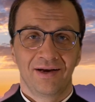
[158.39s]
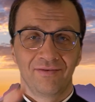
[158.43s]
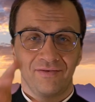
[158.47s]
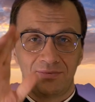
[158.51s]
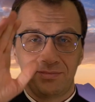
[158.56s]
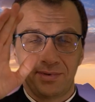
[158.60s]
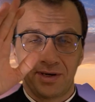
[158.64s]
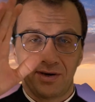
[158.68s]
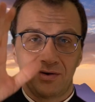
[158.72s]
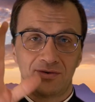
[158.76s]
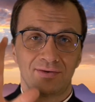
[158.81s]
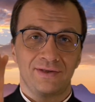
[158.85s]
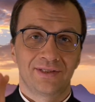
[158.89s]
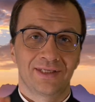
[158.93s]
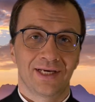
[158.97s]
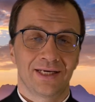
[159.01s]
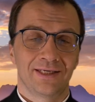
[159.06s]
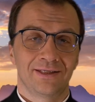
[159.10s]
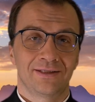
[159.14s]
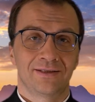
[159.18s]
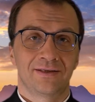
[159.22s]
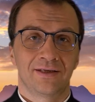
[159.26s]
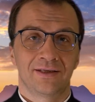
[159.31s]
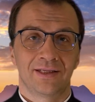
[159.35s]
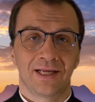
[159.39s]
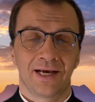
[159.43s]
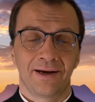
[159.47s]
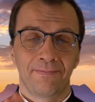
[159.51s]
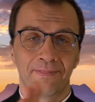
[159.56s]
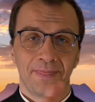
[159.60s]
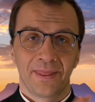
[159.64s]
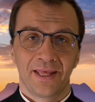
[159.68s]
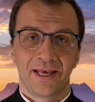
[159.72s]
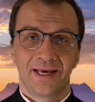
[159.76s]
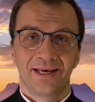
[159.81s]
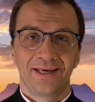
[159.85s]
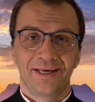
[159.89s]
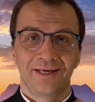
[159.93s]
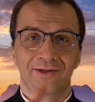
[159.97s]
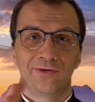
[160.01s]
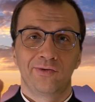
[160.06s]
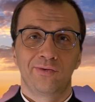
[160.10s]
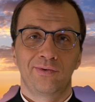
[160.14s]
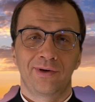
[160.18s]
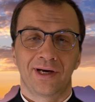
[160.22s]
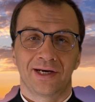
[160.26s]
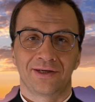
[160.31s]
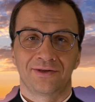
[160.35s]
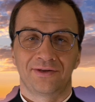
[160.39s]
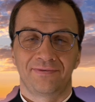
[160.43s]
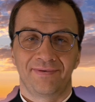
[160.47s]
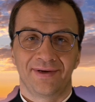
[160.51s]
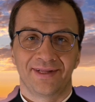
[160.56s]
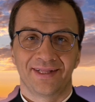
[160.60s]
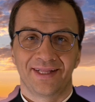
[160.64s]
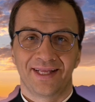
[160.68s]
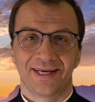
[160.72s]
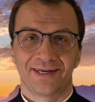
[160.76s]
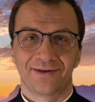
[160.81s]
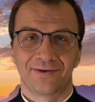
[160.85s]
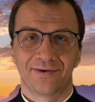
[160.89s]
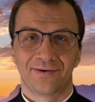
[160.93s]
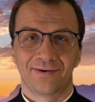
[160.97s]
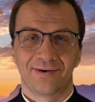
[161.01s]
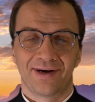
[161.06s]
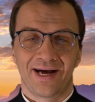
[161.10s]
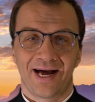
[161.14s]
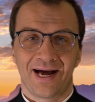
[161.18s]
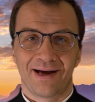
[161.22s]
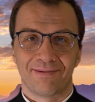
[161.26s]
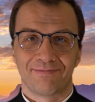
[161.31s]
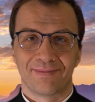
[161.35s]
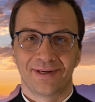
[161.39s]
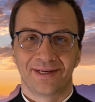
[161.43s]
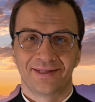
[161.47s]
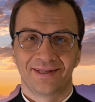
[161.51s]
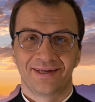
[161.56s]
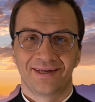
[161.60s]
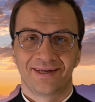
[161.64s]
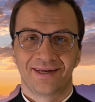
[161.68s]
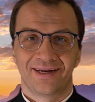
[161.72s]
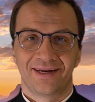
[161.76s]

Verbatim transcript: W imię Ojca i Syna i Ducha Świętego. Amen.